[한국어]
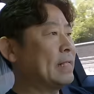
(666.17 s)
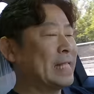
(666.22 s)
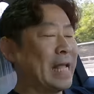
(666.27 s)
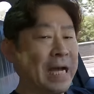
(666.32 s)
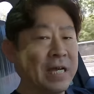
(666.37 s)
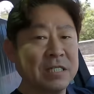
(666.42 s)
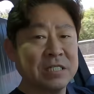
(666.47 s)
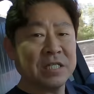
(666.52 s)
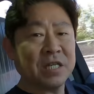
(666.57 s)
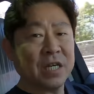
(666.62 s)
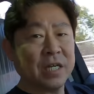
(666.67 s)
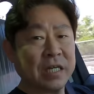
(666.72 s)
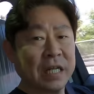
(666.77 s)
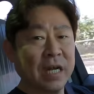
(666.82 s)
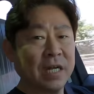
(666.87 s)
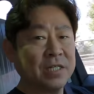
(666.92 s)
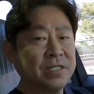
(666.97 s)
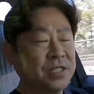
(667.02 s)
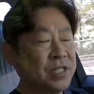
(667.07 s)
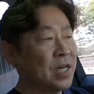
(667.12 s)
다른 차야
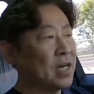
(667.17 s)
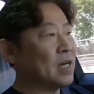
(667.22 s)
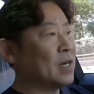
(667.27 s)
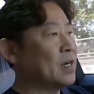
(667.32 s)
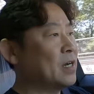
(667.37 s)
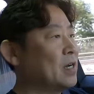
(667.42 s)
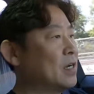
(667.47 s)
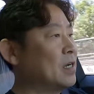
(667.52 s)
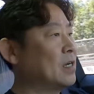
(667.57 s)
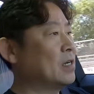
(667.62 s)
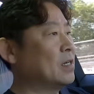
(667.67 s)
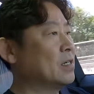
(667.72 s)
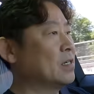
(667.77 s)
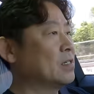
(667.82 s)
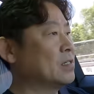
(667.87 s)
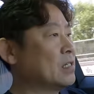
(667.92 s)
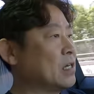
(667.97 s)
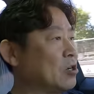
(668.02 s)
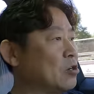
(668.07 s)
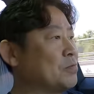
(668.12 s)
다른 차
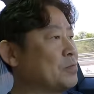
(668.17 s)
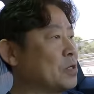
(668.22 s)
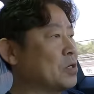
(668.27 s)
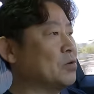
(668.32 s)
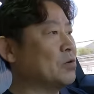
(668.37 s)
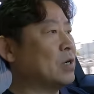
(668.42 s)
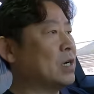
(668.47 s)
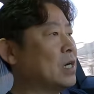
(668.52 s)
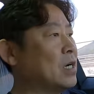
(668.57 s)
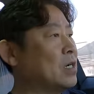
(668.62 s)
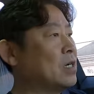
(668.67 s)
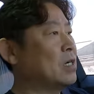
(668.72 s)
작업전과